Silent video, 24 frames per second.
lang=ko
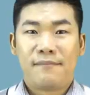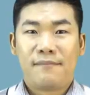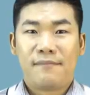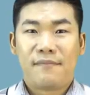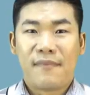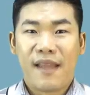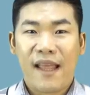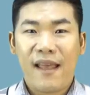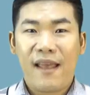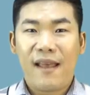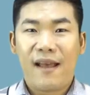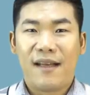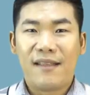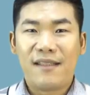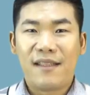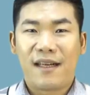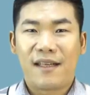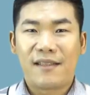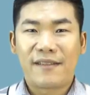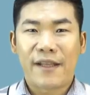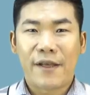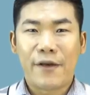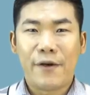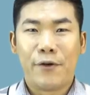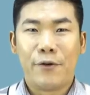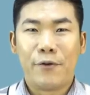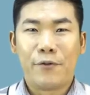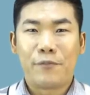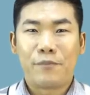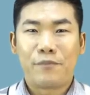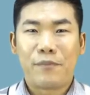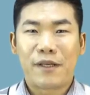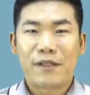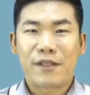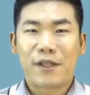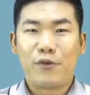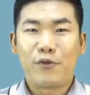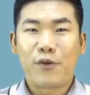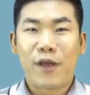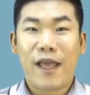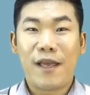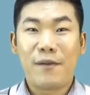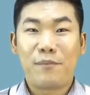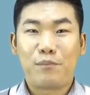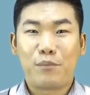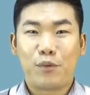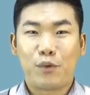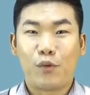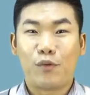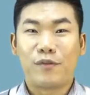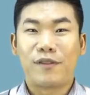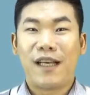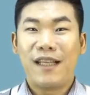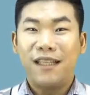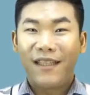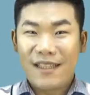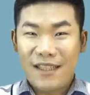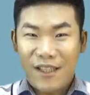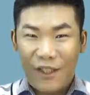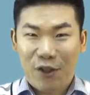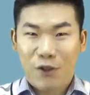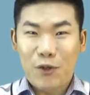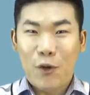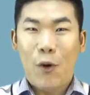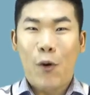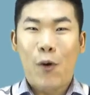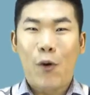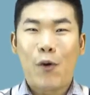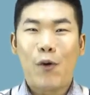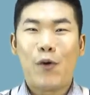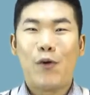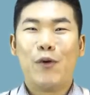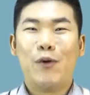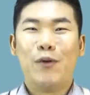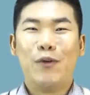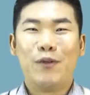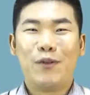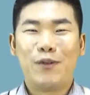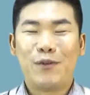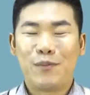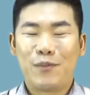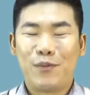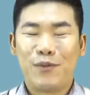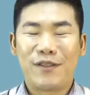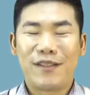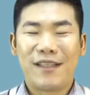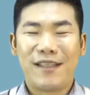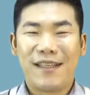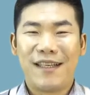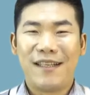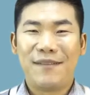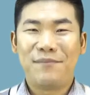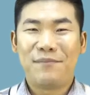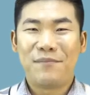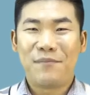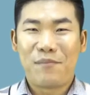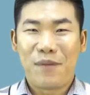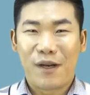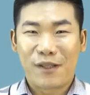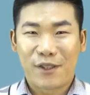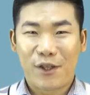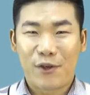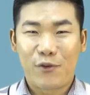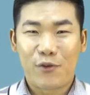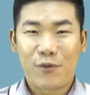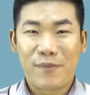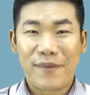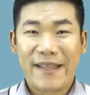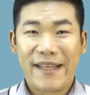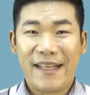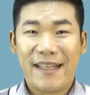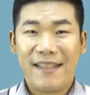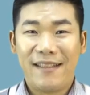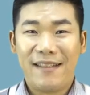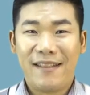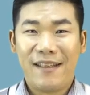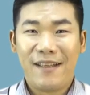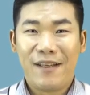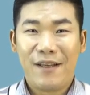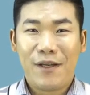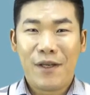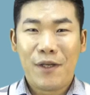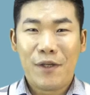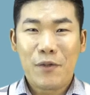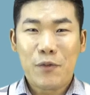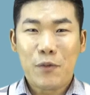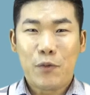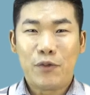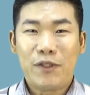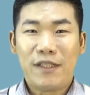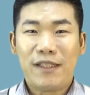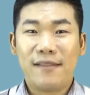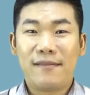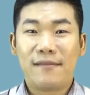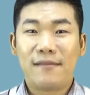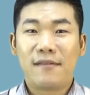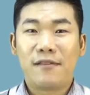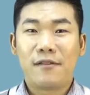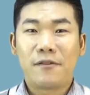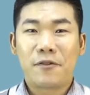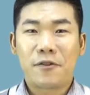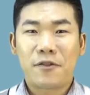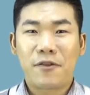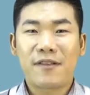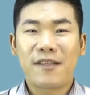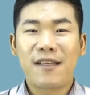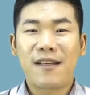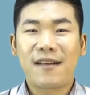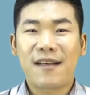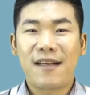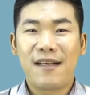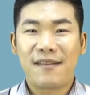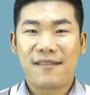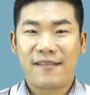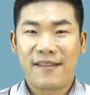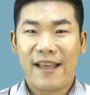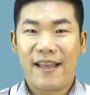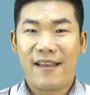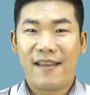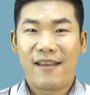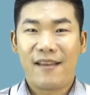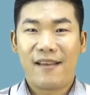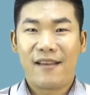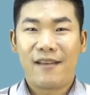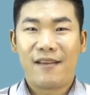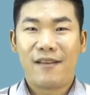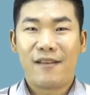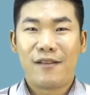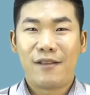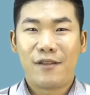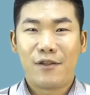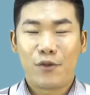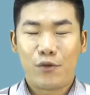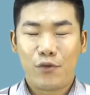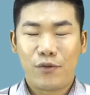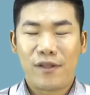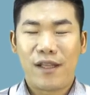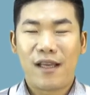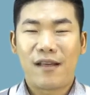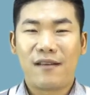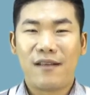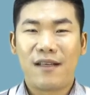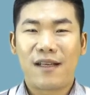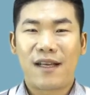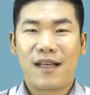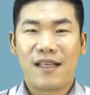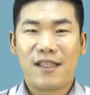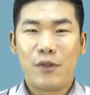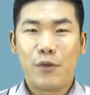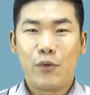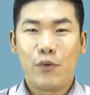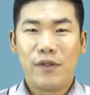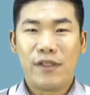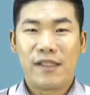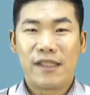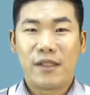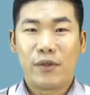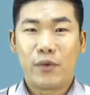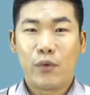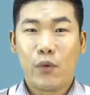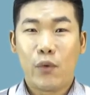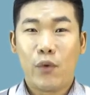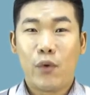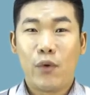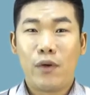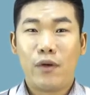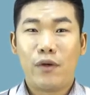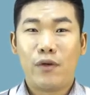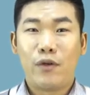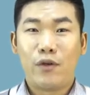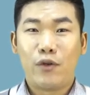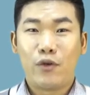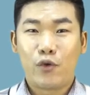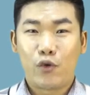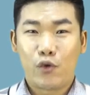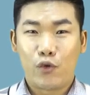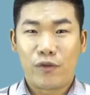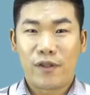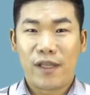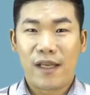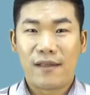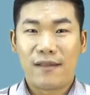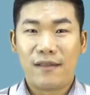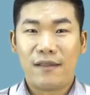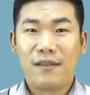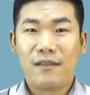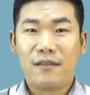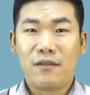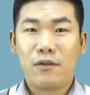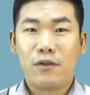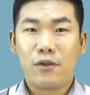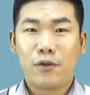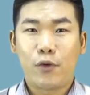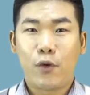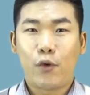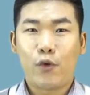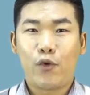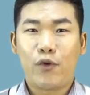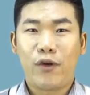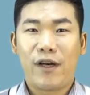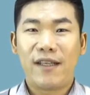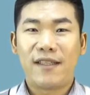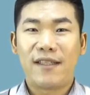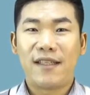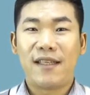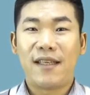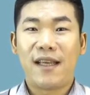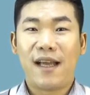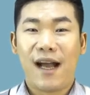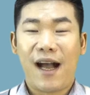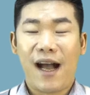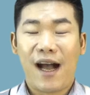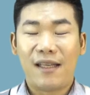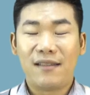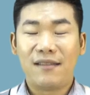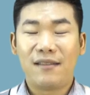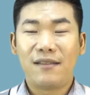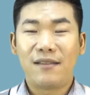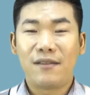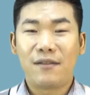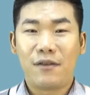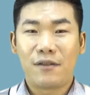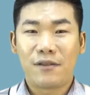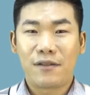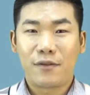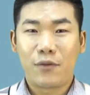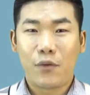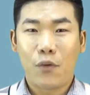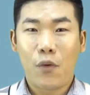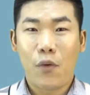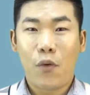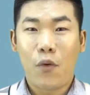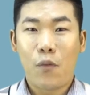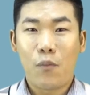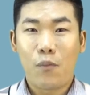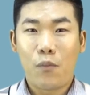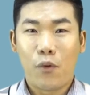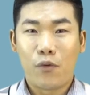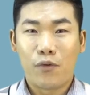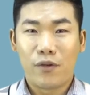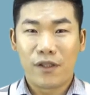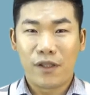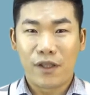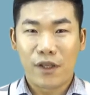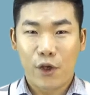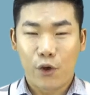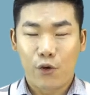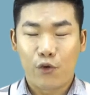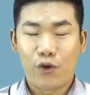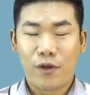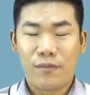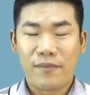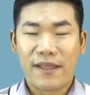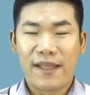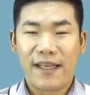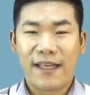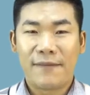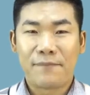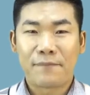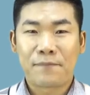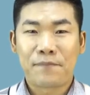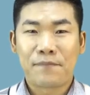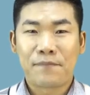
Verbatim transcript: 네, 안녕하세요. 박찬웅의 부동산 쇼! 부자남 박찬웅입니다. 오늘은 청약할 때 주택을 가지고 있어도 주택을 소유하지 않은 것으로 보는 경우입니다.